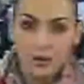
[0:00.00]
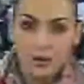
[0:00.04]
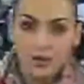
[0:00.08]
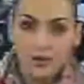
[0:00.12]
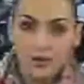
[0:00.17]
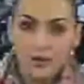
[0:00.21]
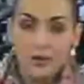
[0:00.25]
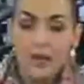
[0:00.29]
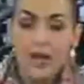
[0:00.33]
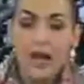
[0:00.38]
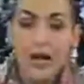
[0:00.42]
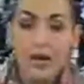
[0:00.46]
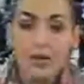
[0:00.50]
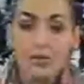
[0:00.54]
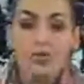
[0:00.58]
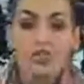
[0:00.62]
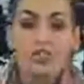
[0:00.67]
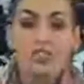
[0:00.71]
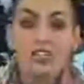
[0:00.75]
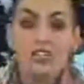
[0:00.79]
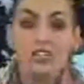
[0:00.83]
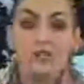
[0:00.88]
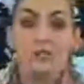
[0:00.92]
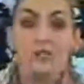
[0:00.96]
Não,
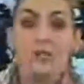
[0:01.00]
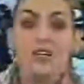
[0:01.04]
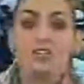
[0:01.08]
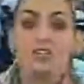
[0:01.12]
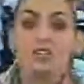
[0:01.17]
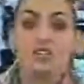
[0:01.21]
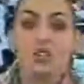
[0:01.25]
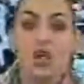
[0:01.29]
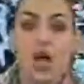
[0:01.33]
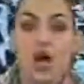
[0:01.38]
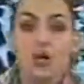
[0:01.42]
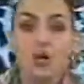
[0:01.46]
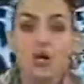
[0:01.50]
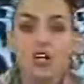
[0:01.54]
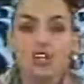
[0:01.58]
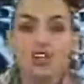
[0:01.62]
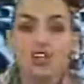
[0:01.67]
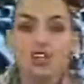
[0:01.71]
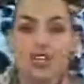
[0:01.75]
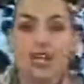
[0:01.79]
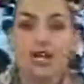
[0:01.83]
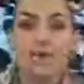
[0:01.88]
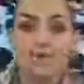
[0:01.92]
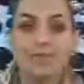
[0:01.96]
se as
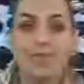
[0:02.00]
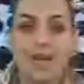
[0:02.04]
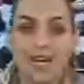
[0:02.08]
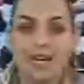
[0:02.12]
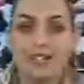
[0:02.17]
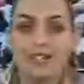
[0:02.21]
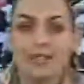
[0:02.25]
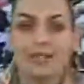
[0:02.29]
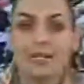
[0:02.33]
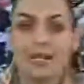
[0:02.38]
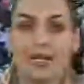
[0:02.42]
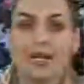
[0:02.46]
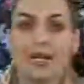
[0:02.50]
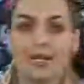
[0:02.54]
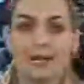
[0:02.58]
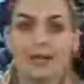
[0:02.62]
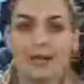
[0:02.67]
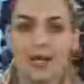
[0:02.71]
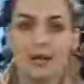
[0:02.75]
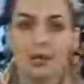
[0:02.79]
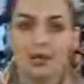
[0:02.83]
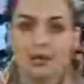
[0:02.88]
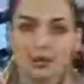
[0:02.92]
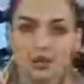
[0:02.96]
pessoas temessem a
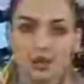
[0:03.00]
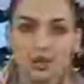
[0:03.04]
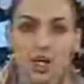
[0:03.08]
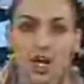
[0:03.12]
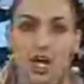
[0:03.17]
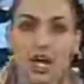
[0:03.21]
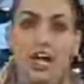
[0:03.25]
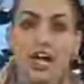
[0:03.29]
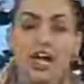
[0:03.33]
Deus,